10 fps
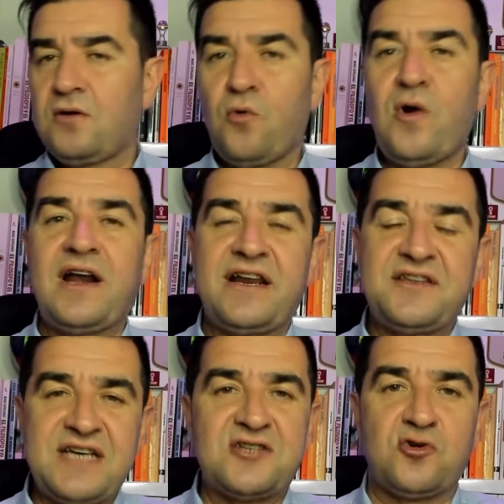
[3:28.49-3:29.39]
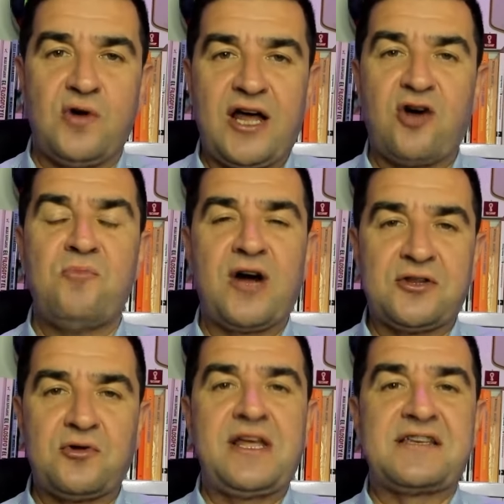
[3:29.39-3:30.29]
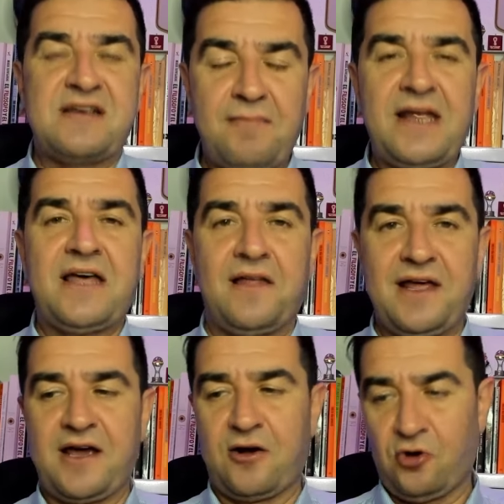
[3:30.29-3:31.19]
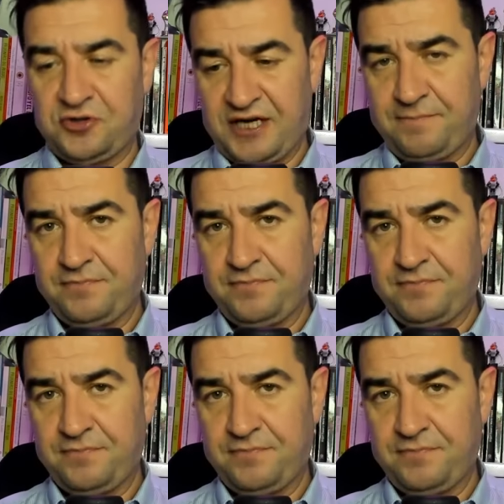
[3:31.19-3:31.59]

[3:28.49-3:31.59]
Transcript: o el rechazo a la convocatoria asamblea de la IGJ.